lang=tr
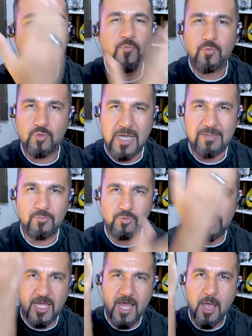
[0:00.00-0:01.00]
Furkan
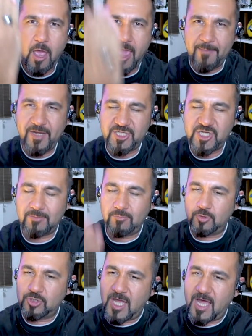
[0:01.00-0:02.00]
burada, Emrecan
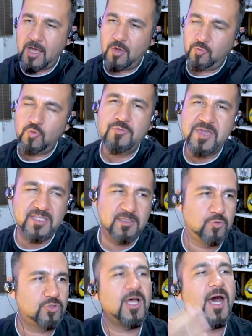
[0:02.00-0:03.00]
burada, Ümidi
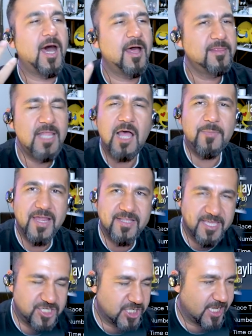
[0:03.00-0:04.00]
burada. Ne haber
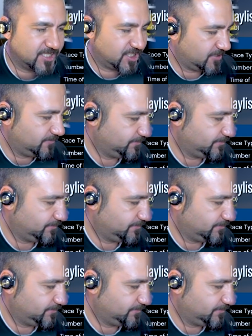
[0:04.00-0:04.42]
gençler?